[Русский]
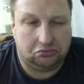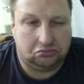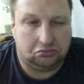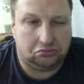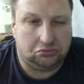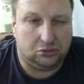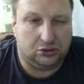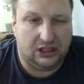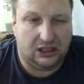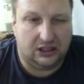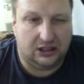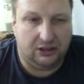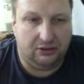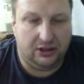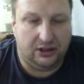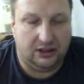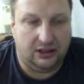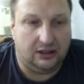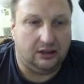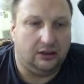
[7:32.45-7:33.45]
ну так,
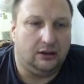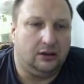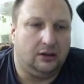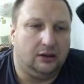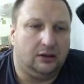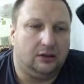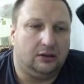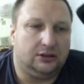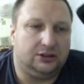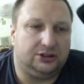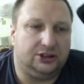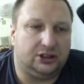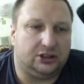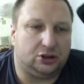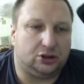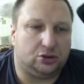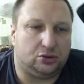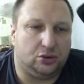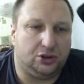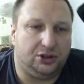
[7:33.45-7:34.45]
наверное где-то
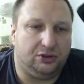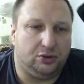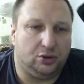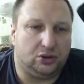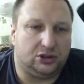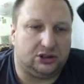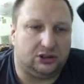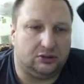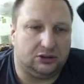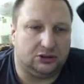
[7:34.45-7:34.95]
190,